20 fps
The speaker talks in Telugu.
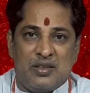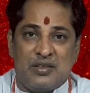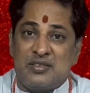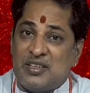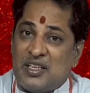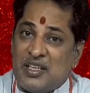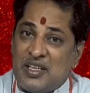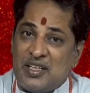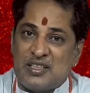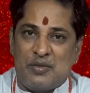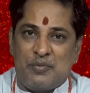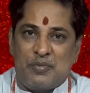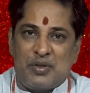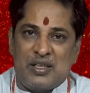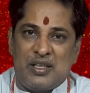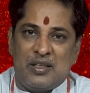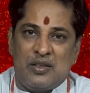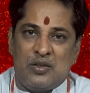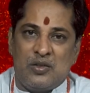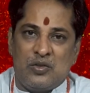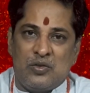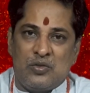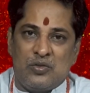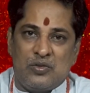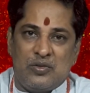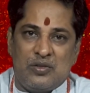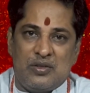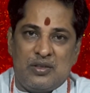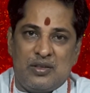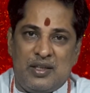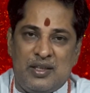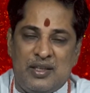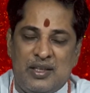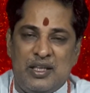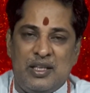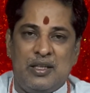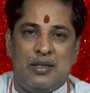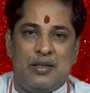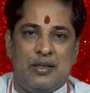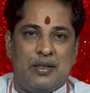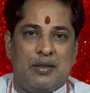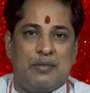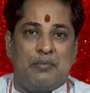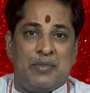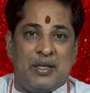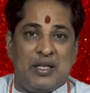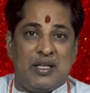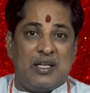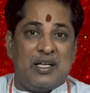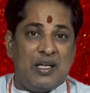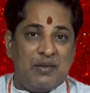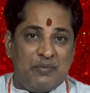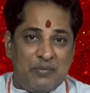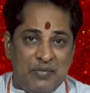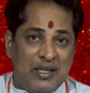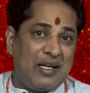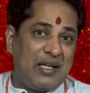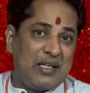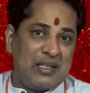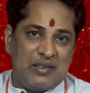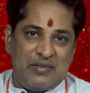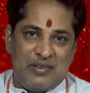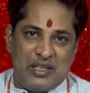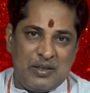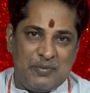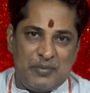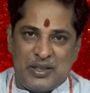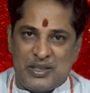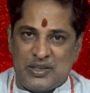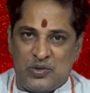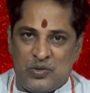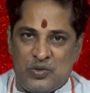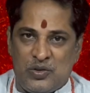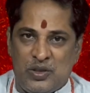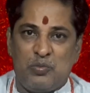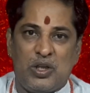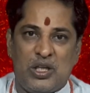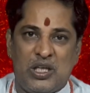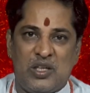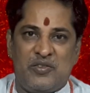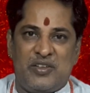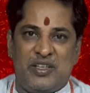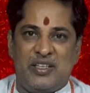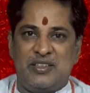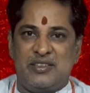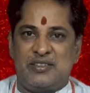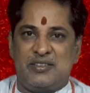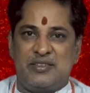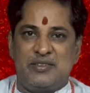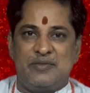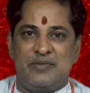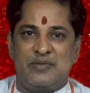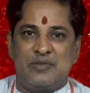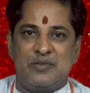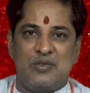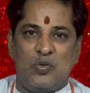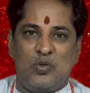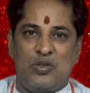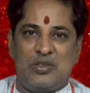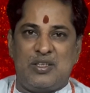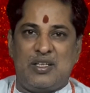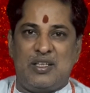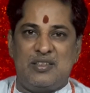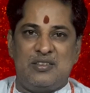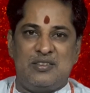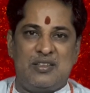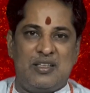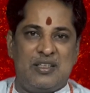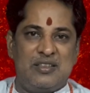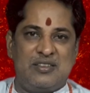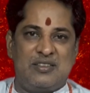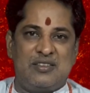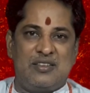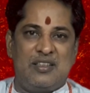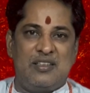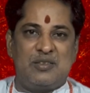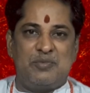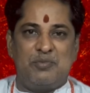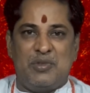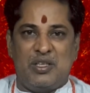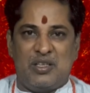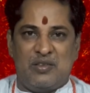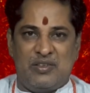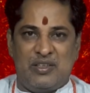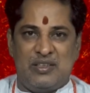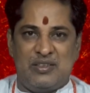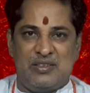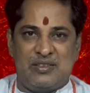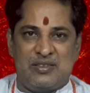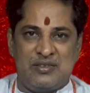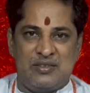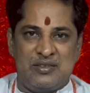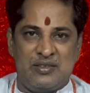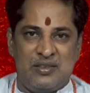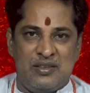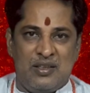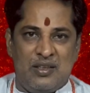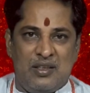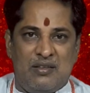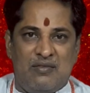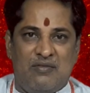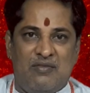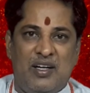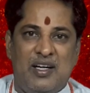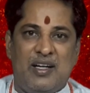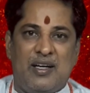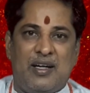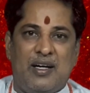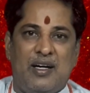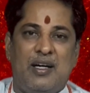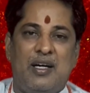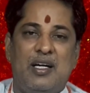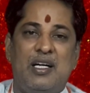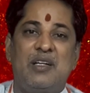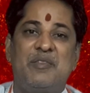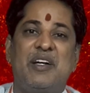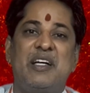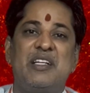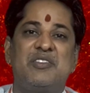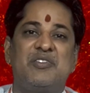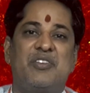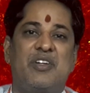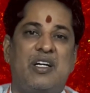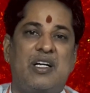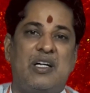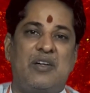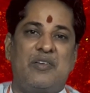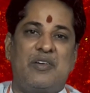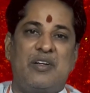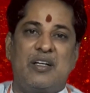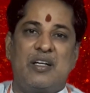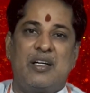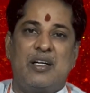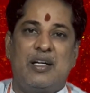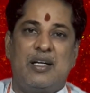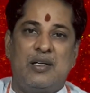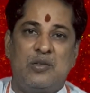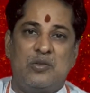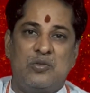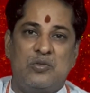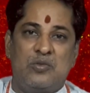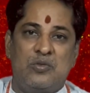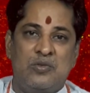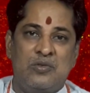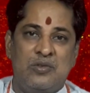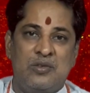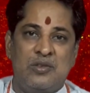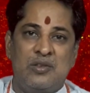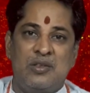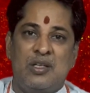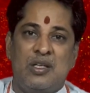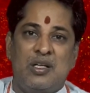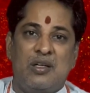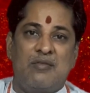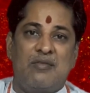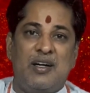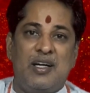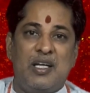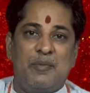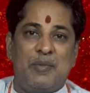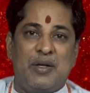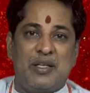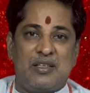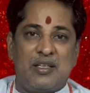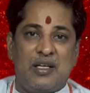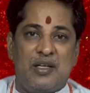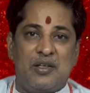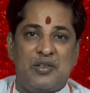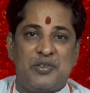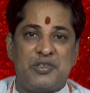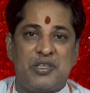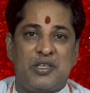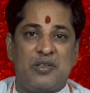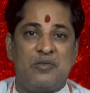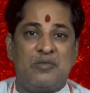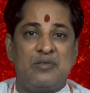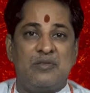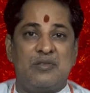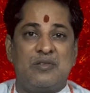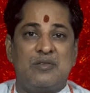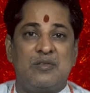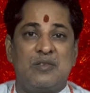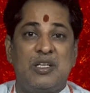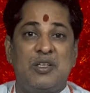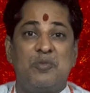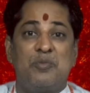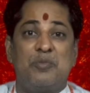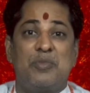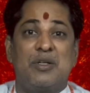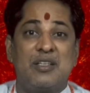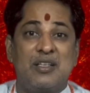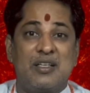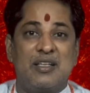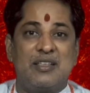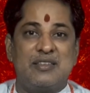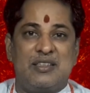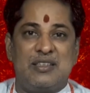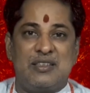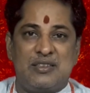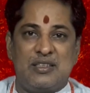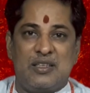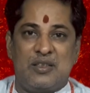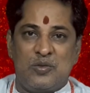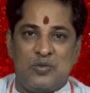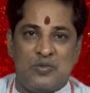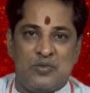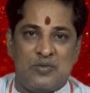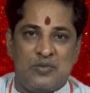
జైన సంప్రదాయంలో అంటే మనకు మనకు అర్థమయ్యే భాషలో అంటే మార్వాడీస్ గుజరాతీస్ రాజస్థానీస్ మార్వాడీస్ వాళ్ళకి అఖండమైన ఐశ్వర్యం రావడానికి కారణం వాళ్ళు ఈ మంత్రానుష్ఠానం నియమబద్ధంగా చేస్తారు